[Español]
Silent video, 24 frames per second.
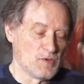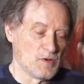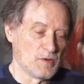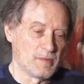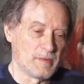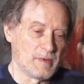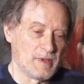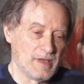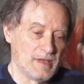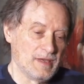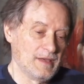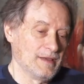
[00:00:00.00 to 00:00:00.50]

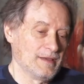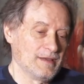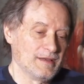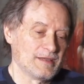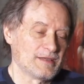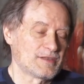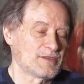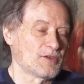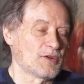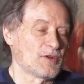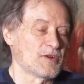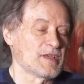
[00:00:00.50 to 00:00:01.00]
El presidente
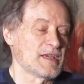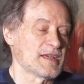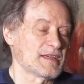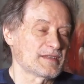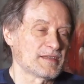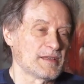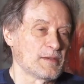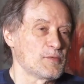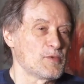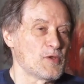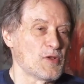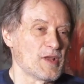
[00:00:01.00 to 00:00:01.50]
del
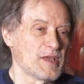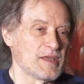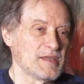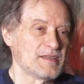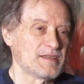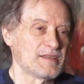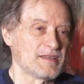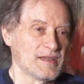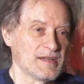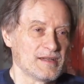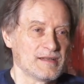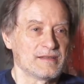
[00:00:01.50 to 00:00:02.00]
Consejo Rector de
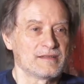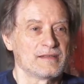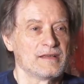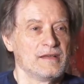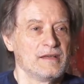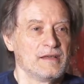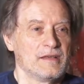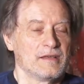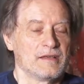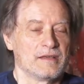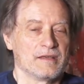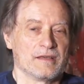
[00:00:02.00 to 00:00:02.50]
la
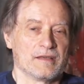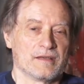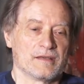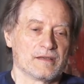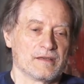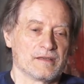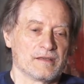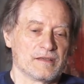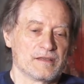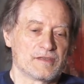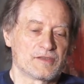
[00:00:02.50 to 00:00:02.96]
Fundación Gabo,